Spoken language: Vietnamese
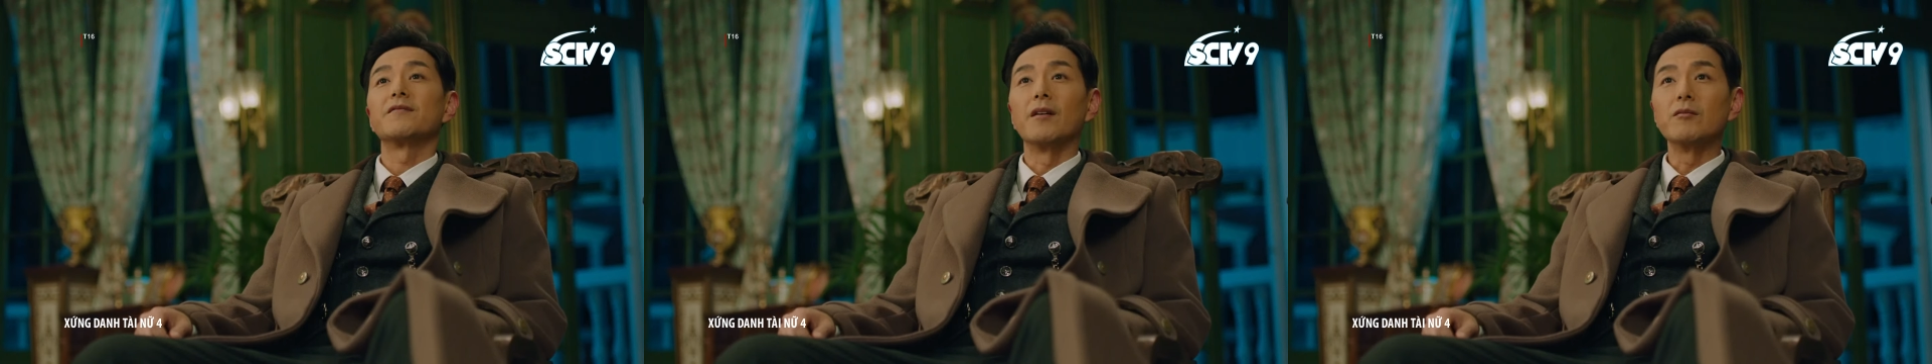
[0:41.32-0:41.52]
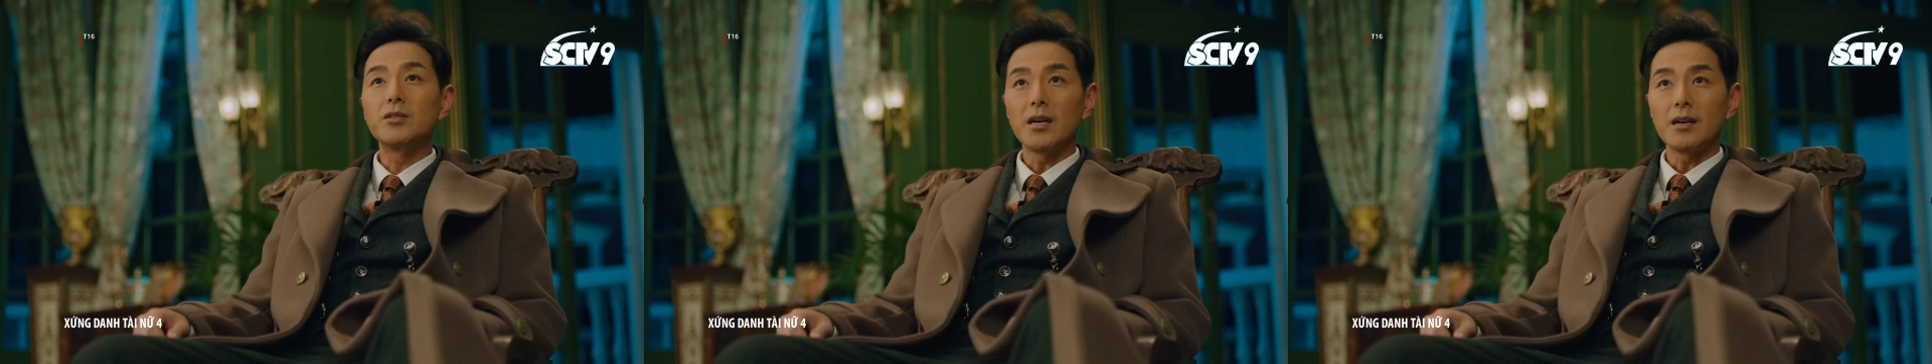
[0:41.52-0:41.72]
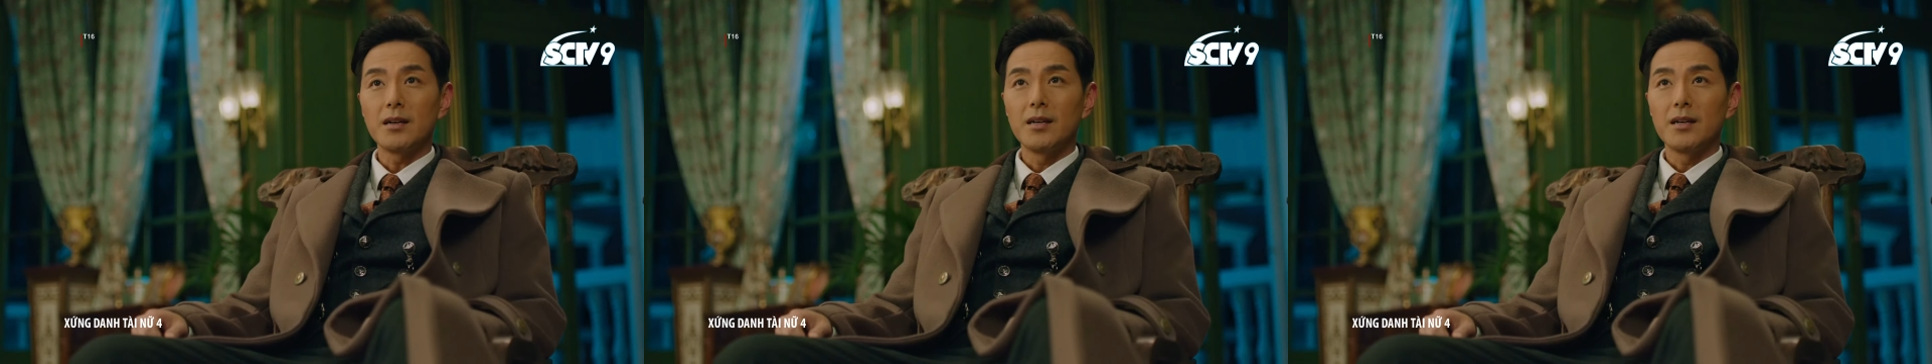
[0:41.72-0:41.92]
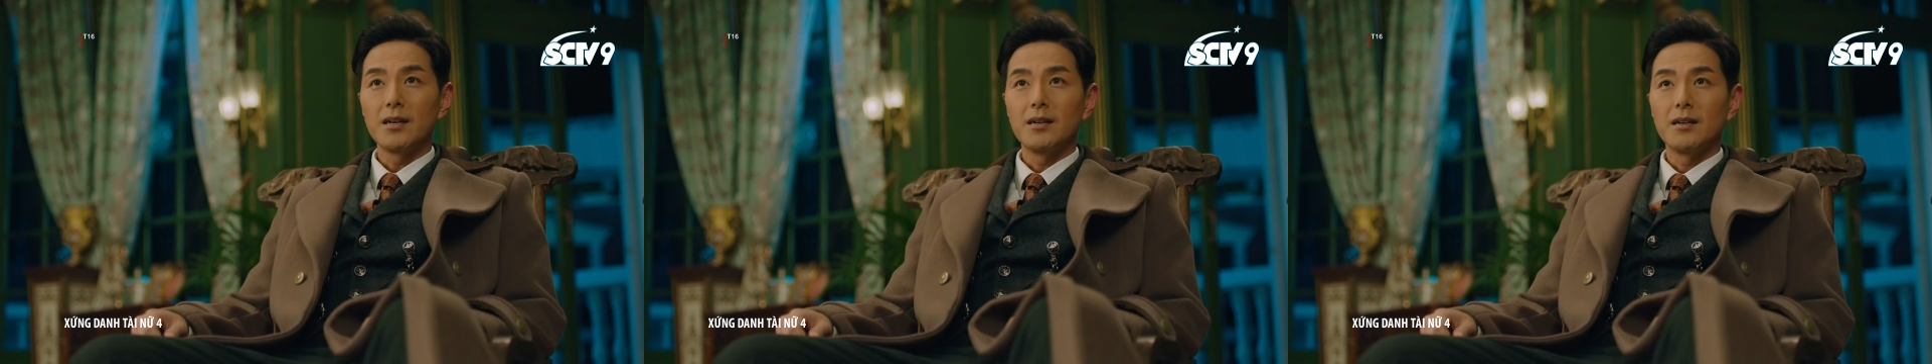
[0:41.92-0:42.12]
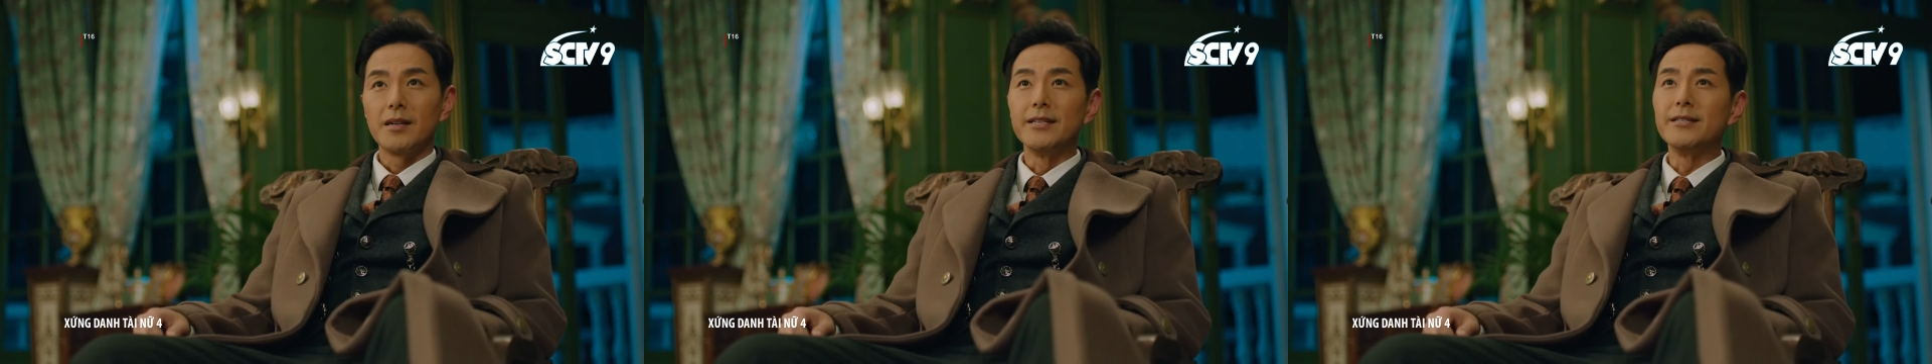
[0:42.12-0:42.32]
Bằng không
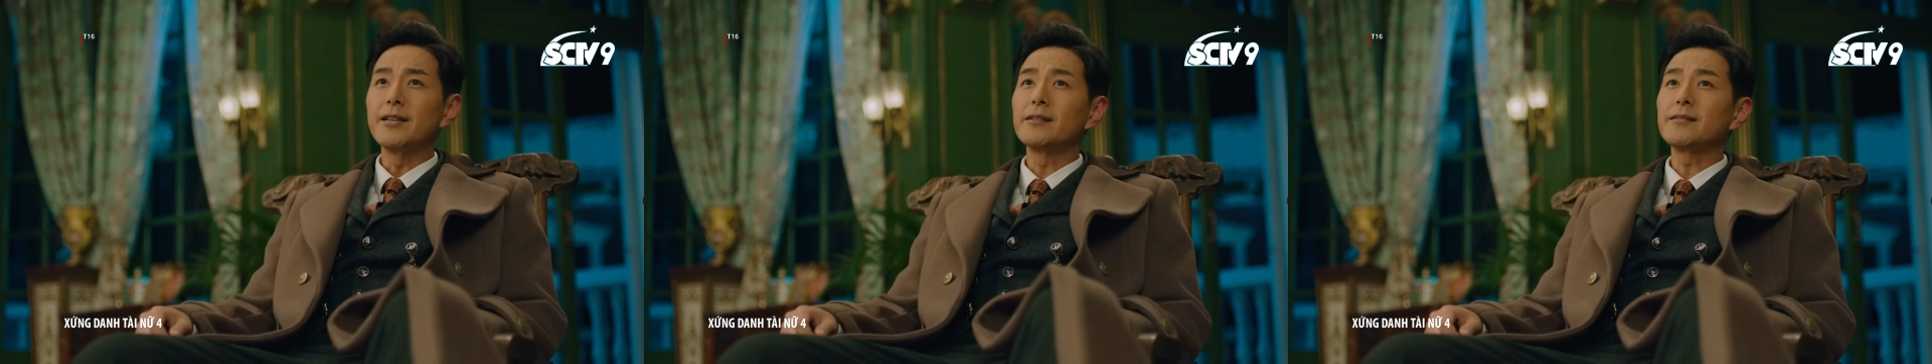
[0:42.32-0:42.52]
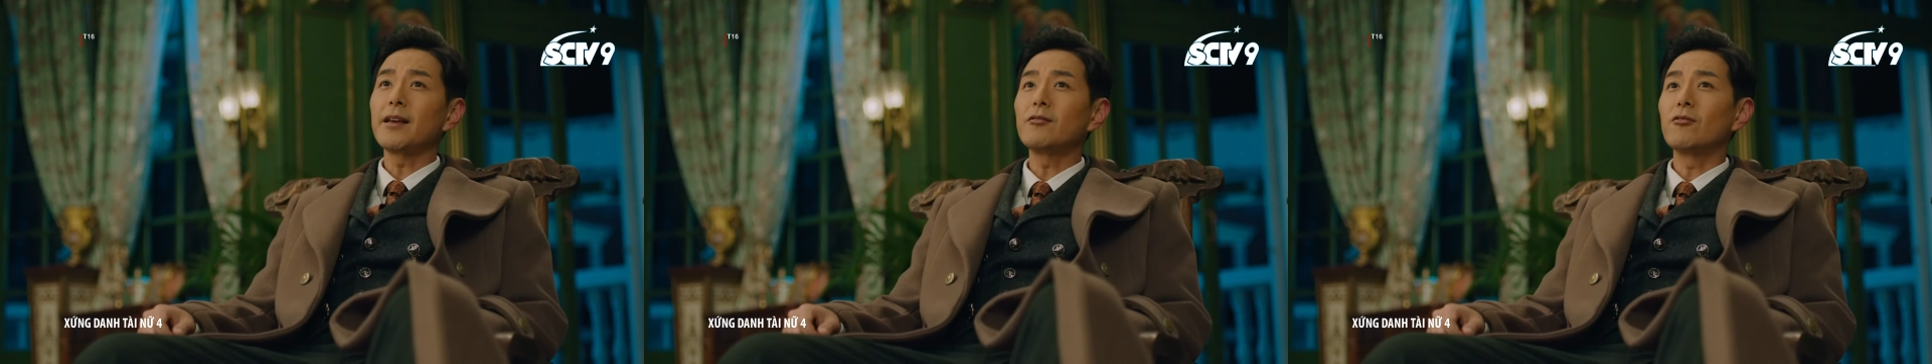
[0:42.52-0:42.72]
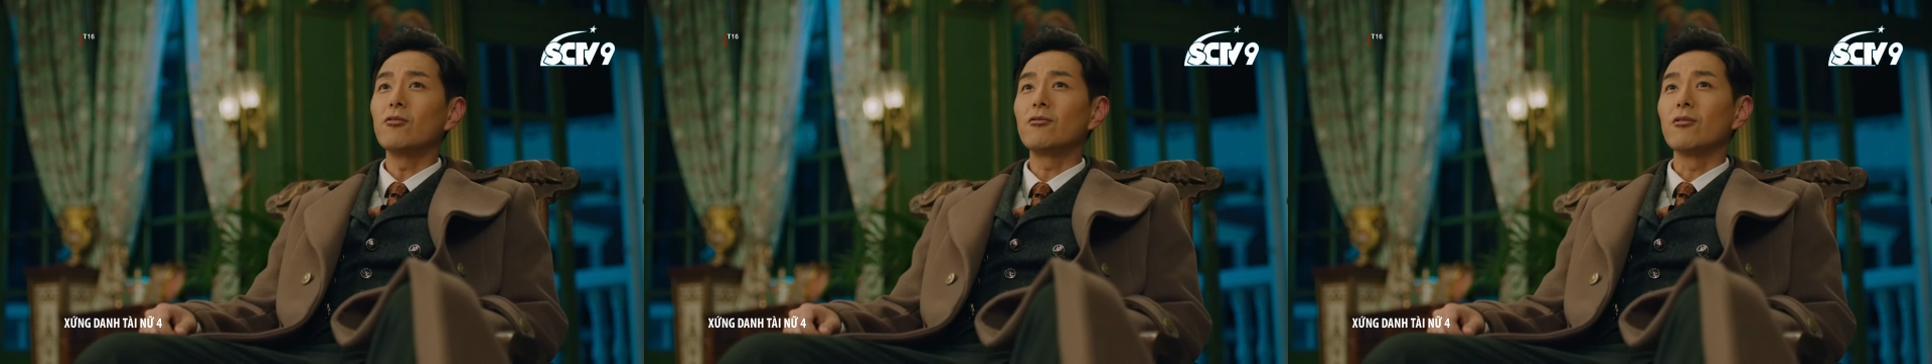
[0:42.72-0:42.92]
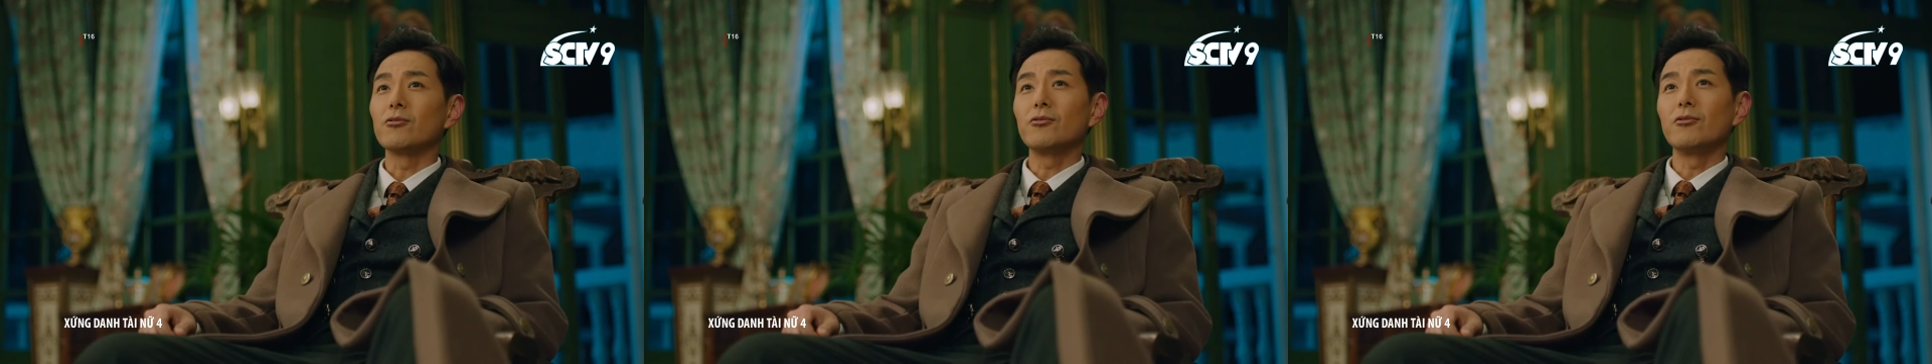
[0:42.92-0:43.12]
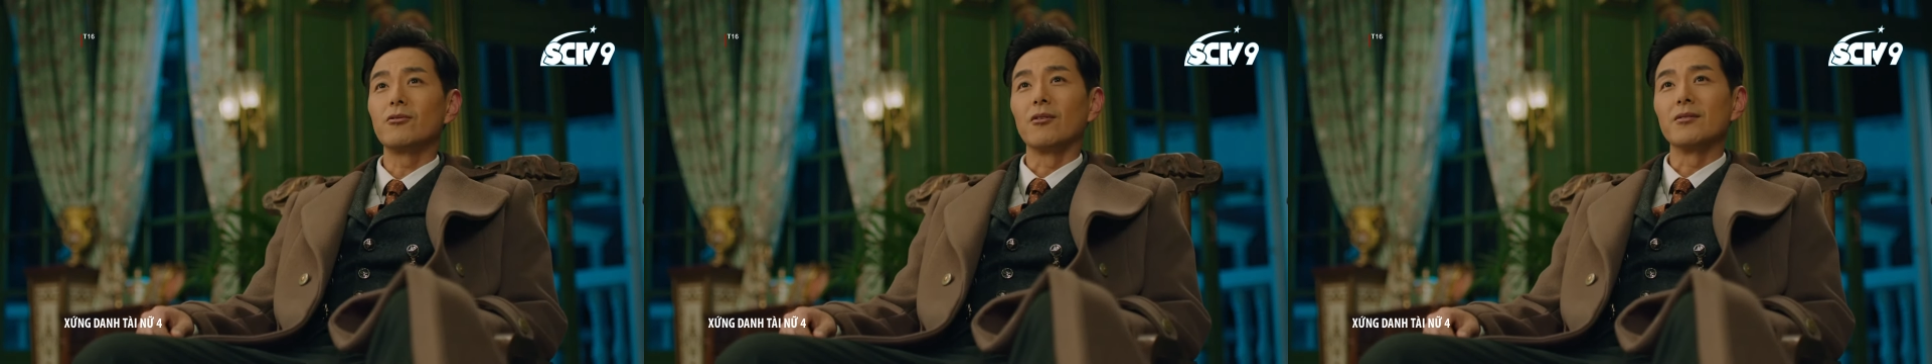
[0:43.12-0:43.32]
Luôn cả đứa còn lại
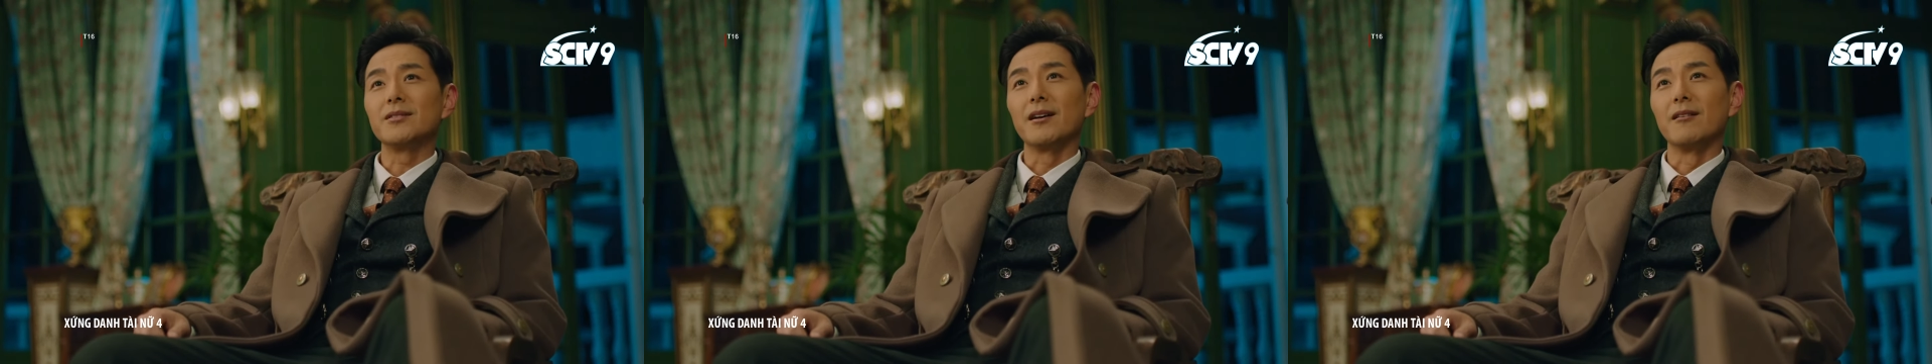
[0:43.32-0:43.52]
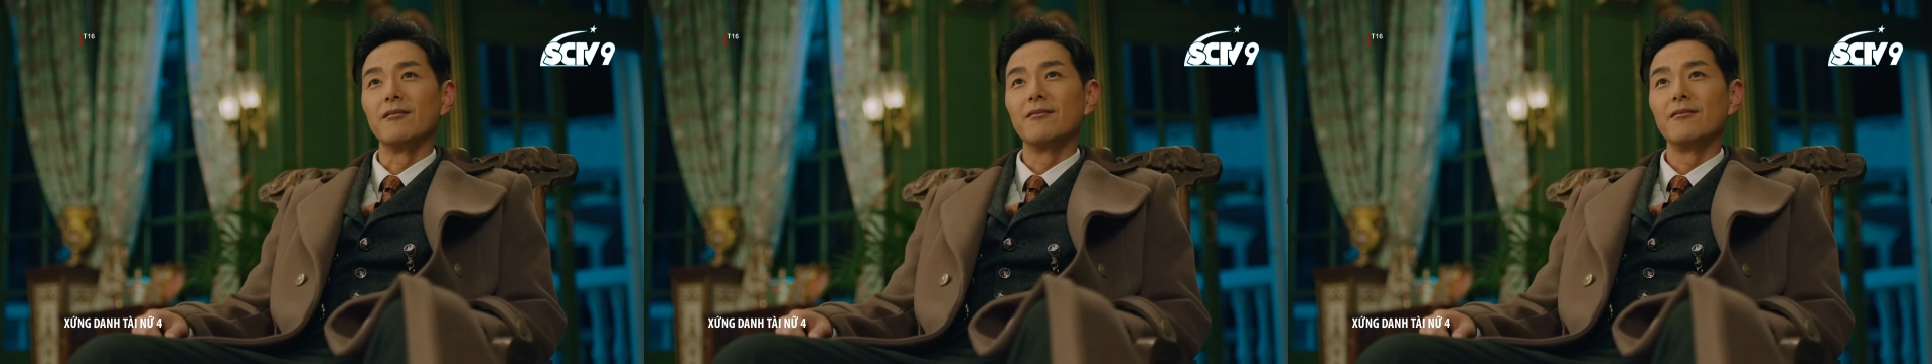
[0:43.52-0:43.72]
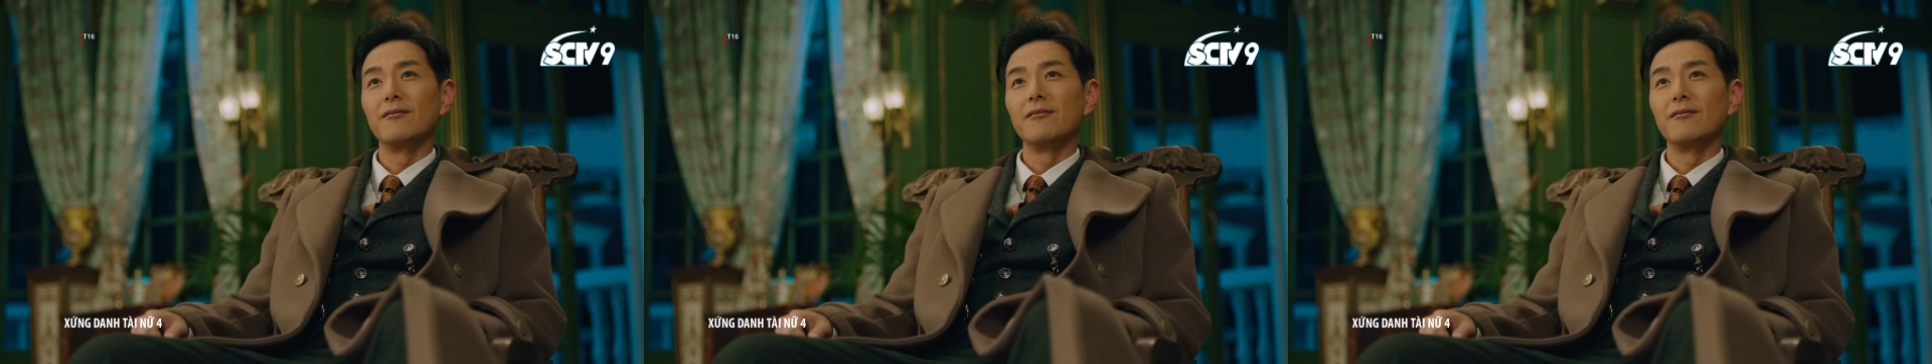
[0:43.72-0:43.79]
cũng bị đuổi đi